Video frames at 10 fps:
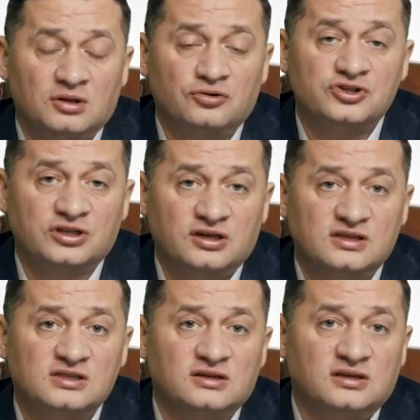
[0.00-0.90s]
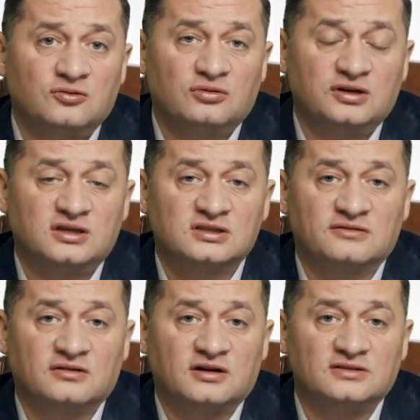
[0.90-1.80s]
молочной кислоты и
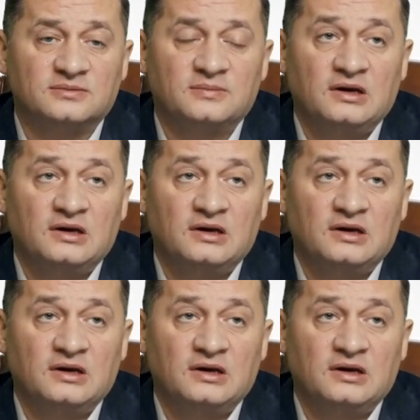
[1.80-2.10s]
углекислого газа.